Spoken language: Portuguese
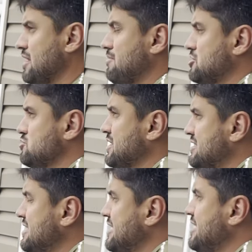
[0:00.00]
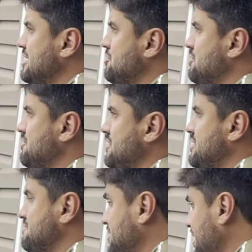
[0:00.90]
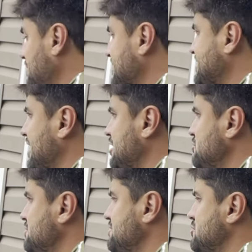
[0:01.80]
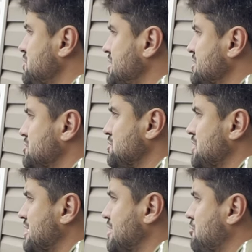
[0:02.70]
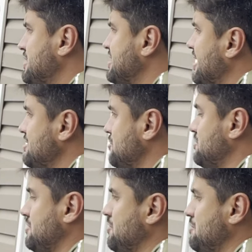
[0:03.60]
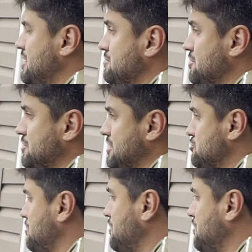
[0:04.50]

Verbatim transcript: Dá para juntar dinheiro, enfim. Apertado, no início era complicado. Eu me lembro que eu queria